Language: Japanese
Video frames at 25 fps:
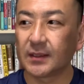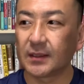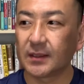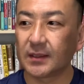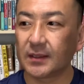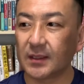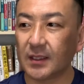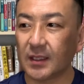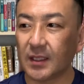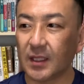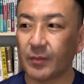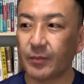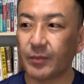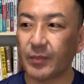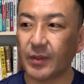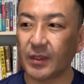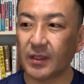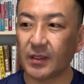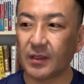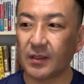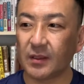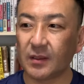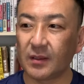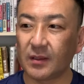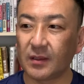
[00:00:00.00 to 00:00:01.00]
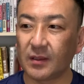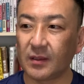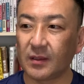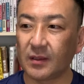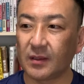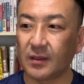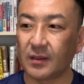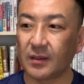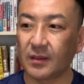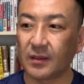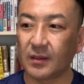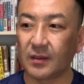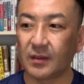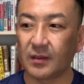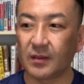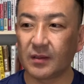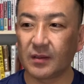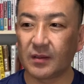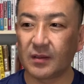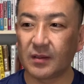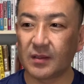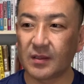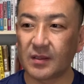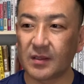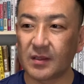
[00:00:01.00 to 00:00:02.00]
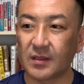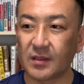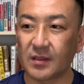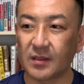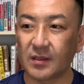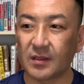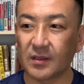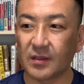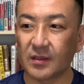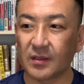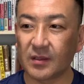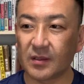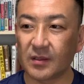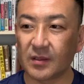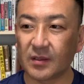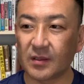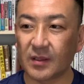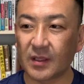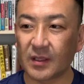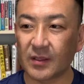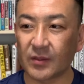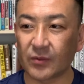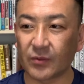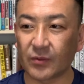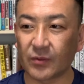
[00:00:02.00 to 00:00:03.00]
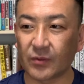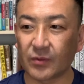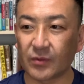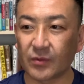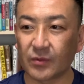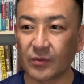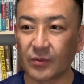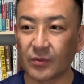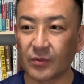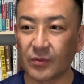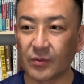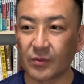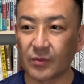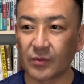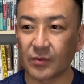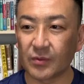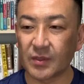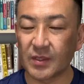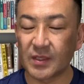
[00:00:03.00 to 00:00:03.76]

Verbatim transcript: ただやっぱりなんだろう、こう、